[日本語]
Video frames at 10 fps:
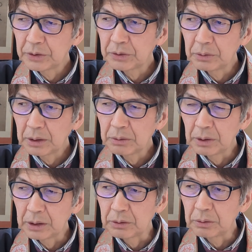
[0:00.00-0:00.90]
少なく
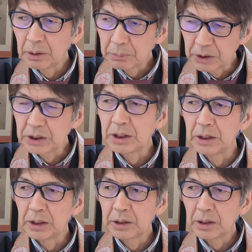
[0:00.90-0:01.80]
なるのは間違い
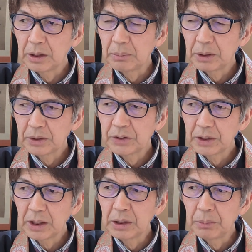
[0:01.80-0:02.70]
ないからまた世
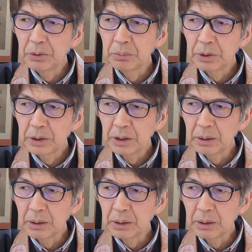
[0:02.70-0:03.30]
界目を向けた